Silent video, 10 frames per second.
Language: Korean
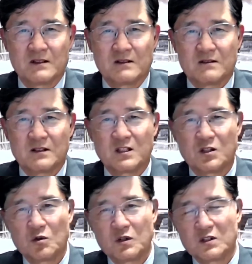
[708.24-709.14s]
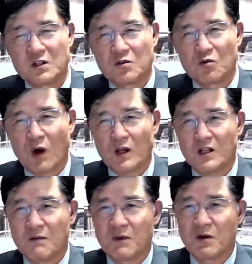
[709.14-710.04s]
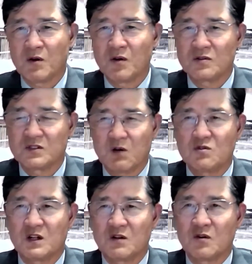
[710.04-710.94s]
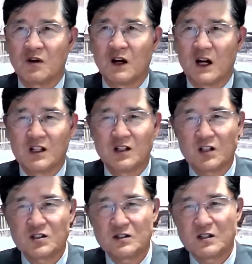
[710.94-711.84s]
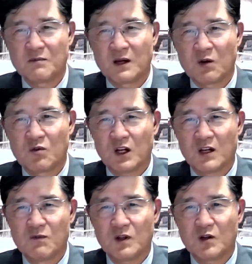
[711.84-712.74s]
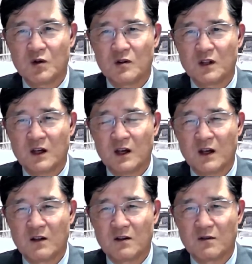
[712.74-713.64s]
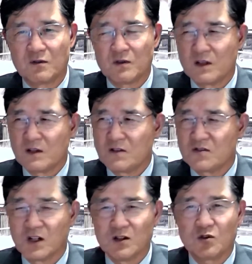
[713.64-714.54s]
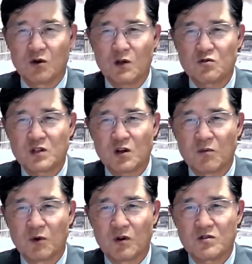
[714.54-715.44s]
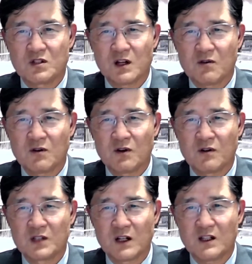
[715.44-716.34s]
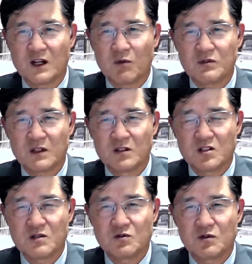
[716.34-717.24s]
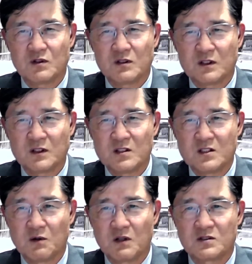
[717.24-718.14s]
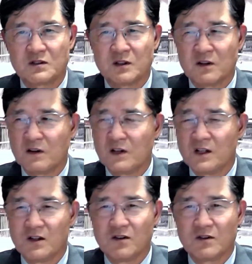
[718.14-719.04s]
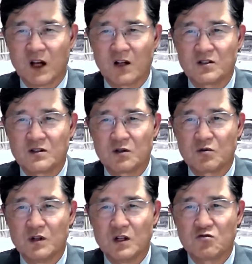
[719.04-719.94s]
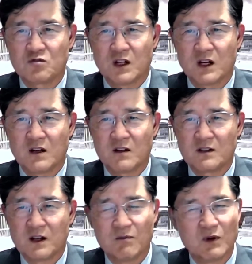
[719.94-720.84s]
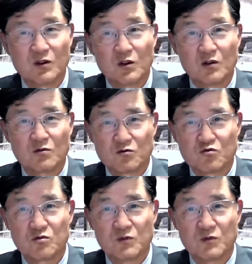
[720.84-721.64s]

이 기도는 결코 과격한 말로 싸우지 않고 아니 당신들 말에 우리가 힘들어 그럴 때 전혀 도와주지 않고 모른 척하고 잘 되나 보자 뒷짐지고 있더니 이제 와서 당신들 권리를 주장하는 거냐? 뭐 이렇게 충분히